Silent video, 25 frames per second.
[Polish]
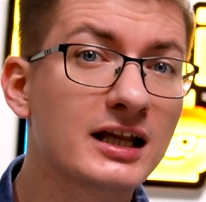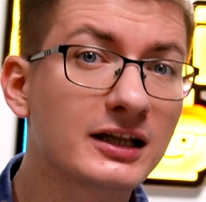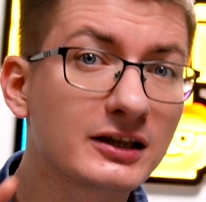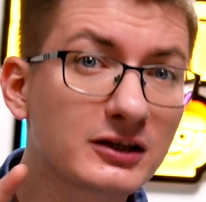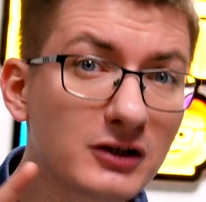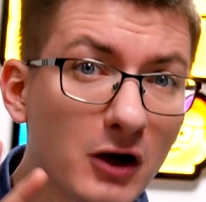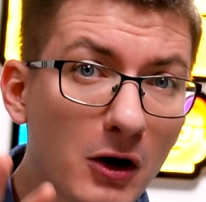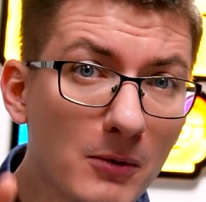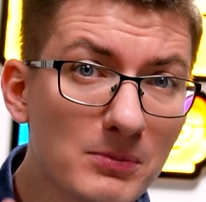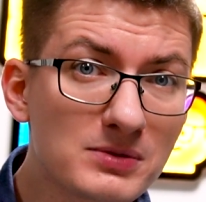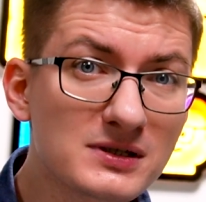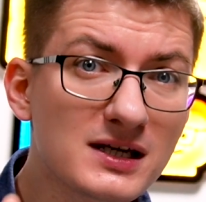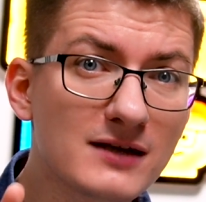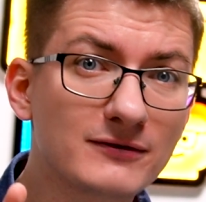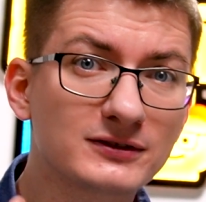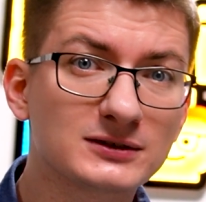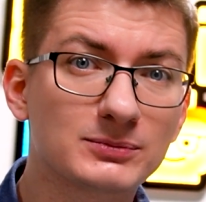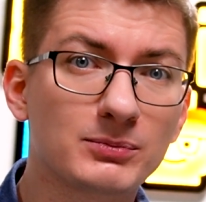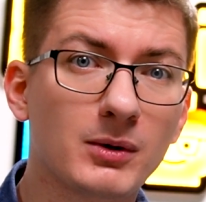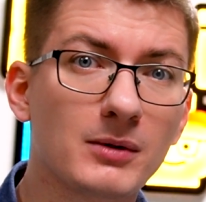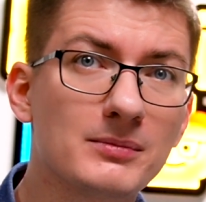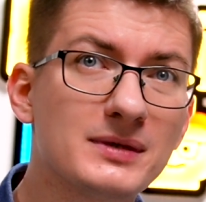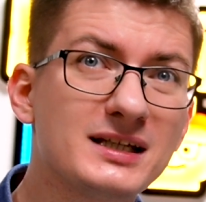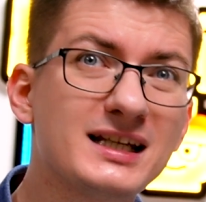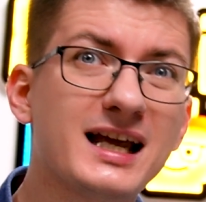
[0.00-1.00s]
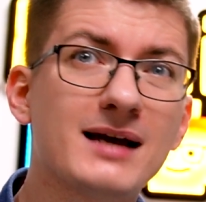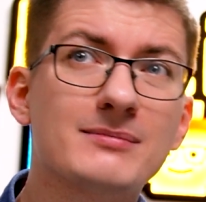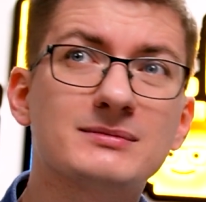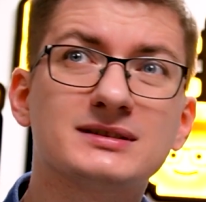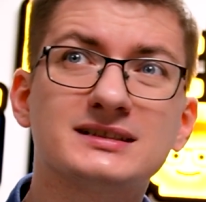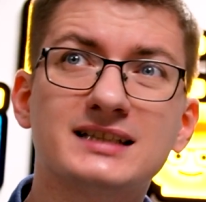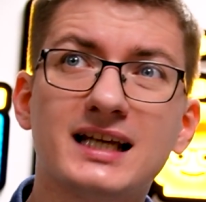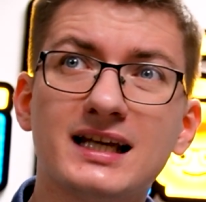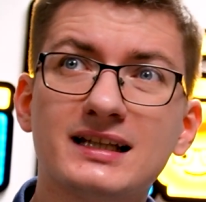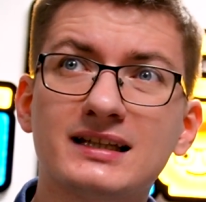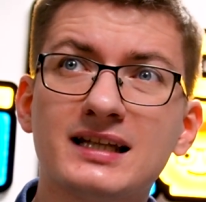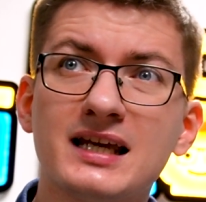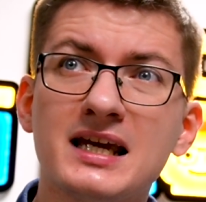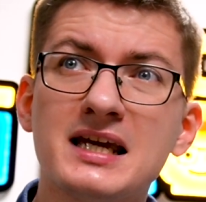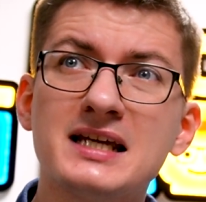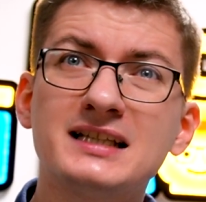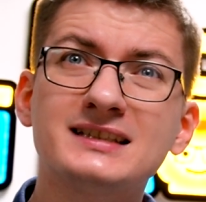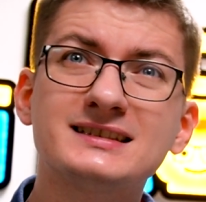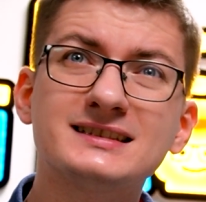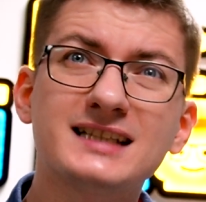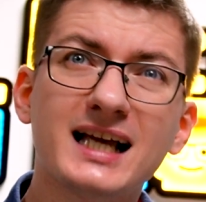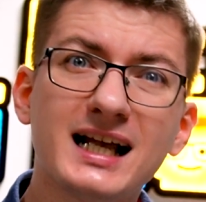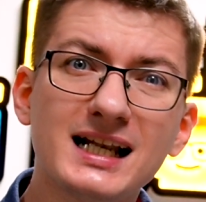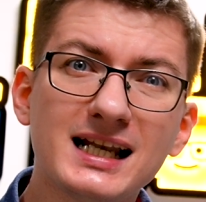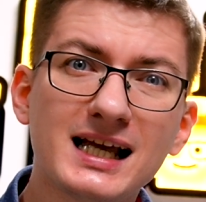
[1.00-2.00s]
Dobrze wspominam set
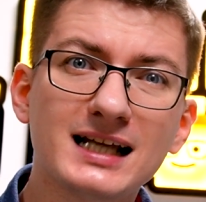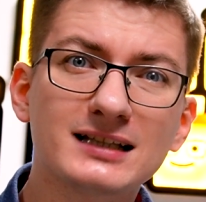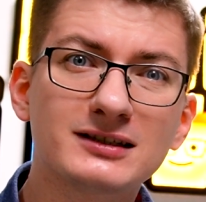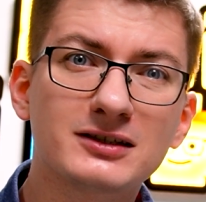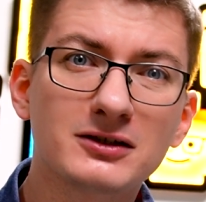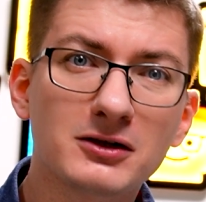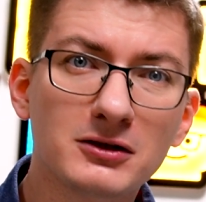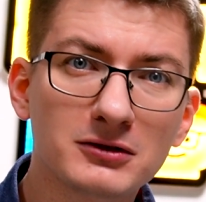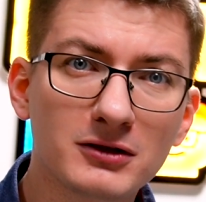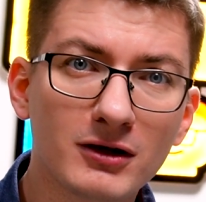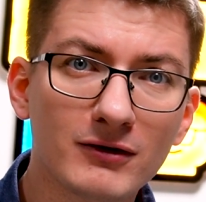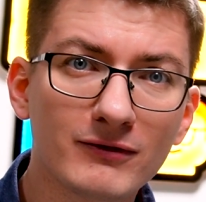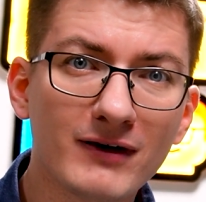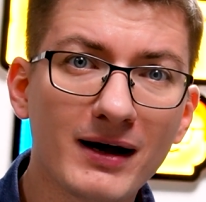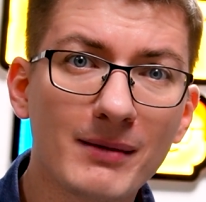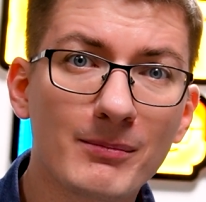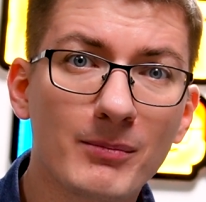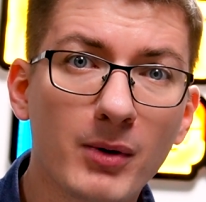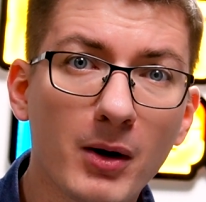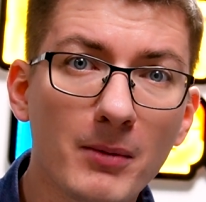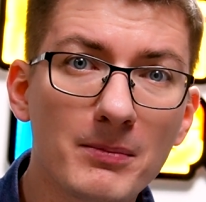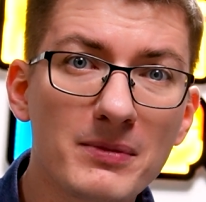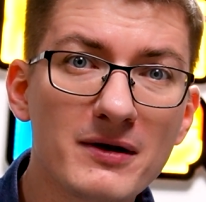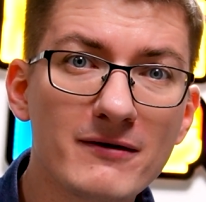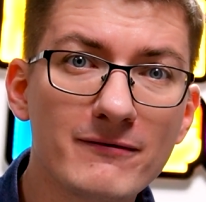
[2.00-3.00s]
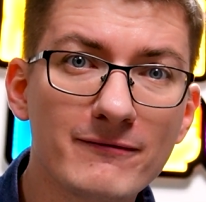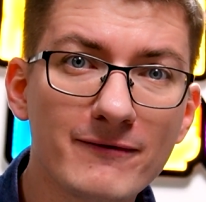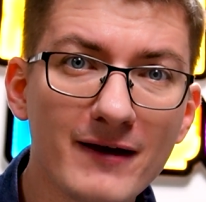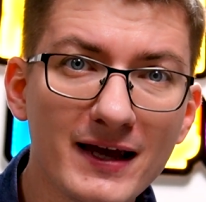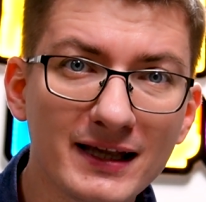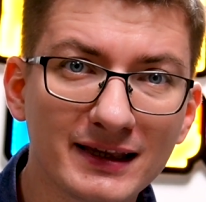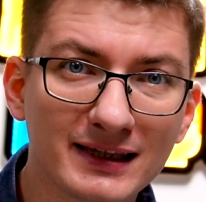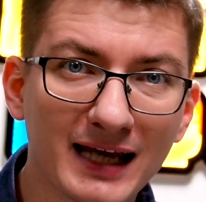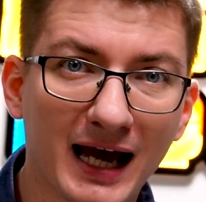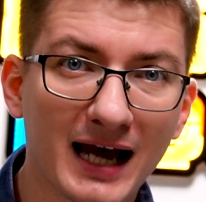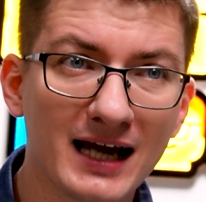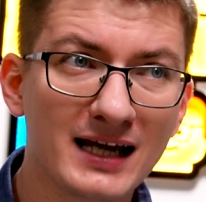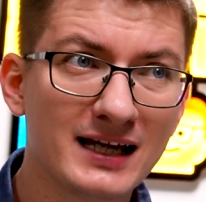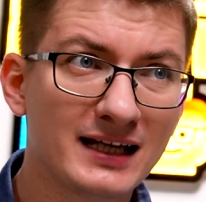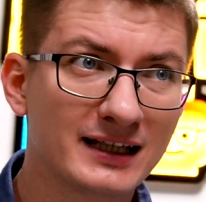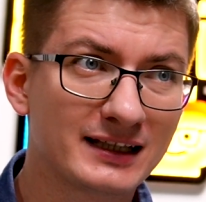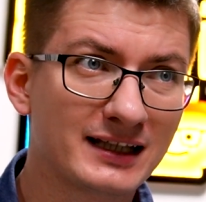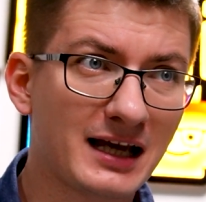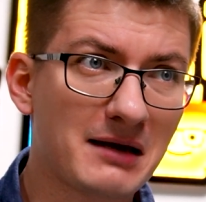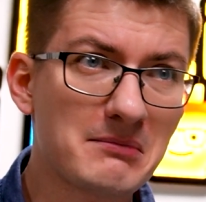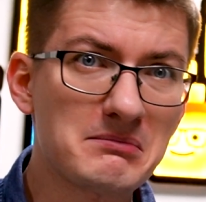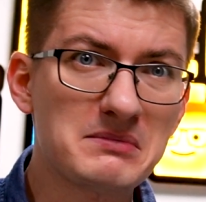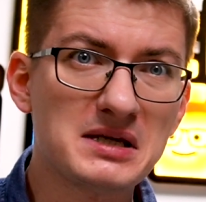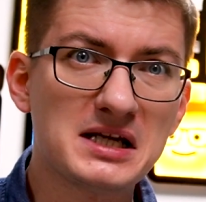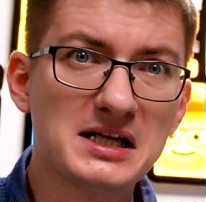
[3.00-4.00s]
Sala Tronowa Boby Feta.
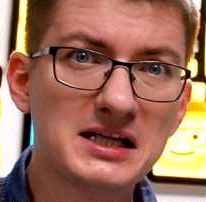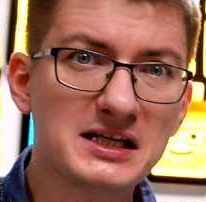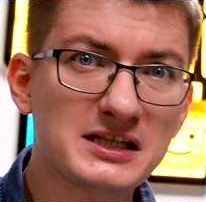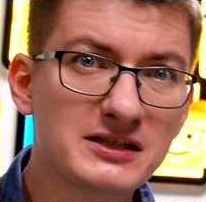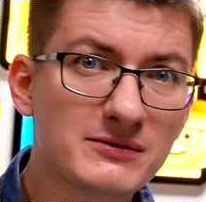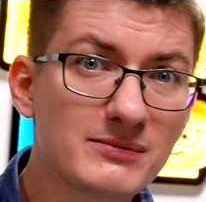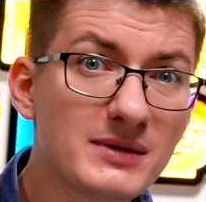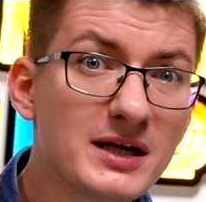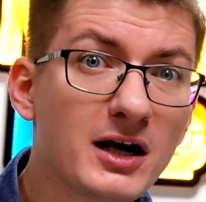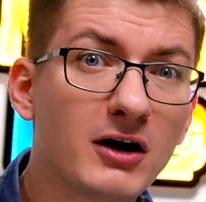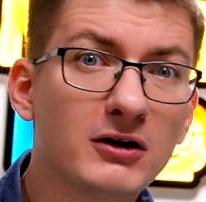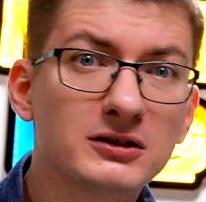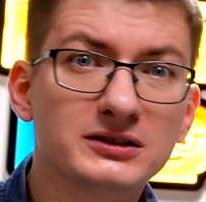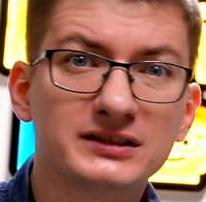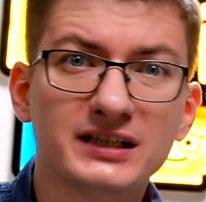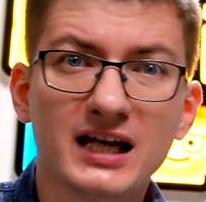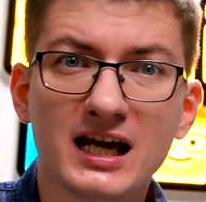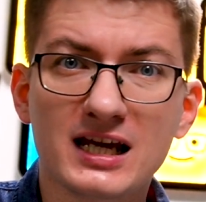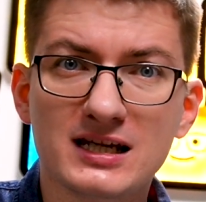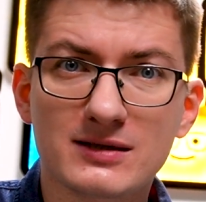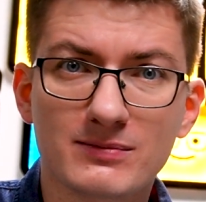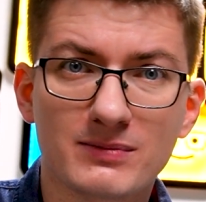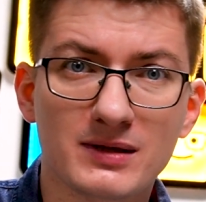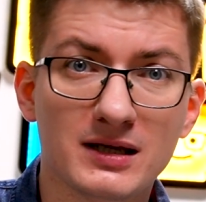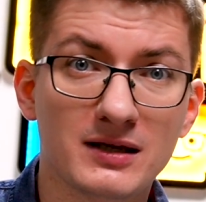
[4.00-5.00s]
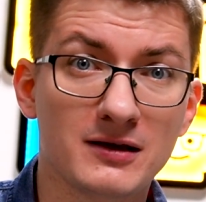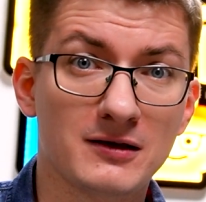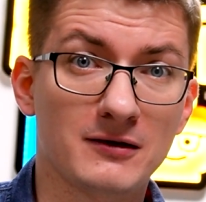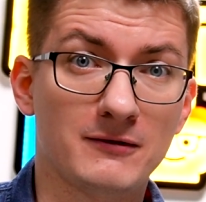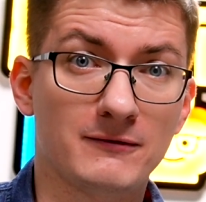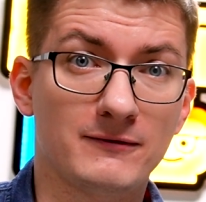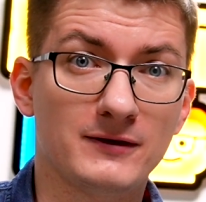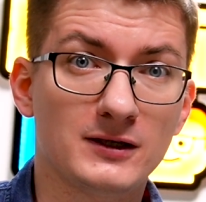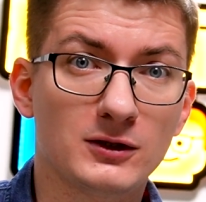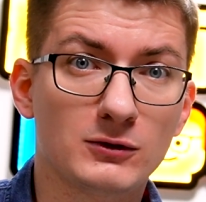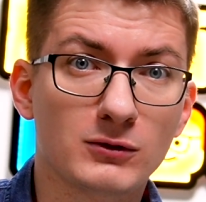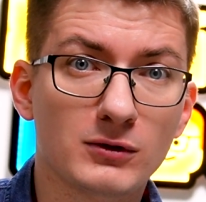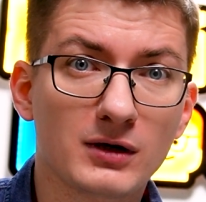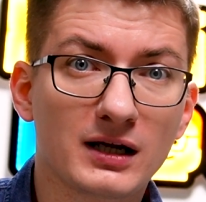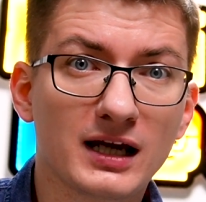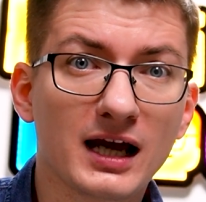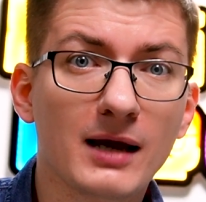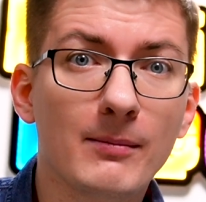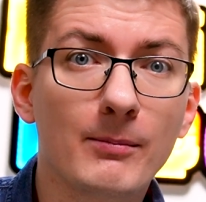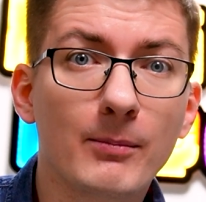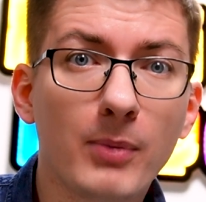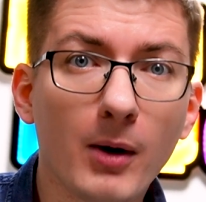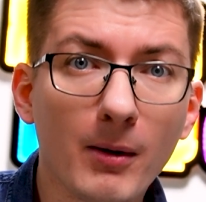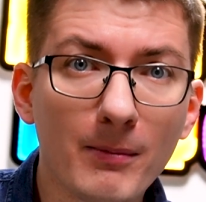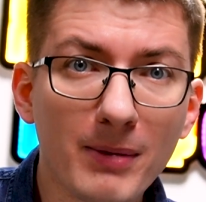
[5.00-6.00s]
Tam mieliśmy chociażby
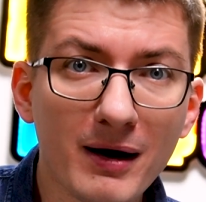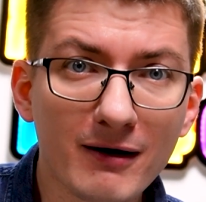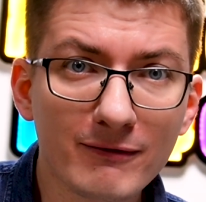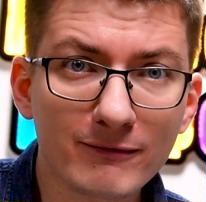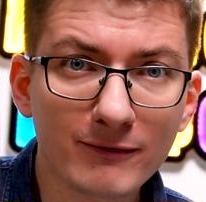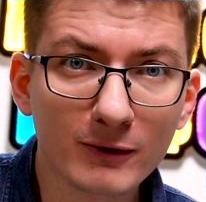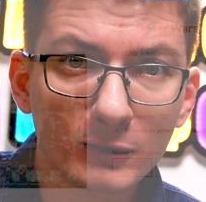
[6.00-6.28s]
figurkę Boba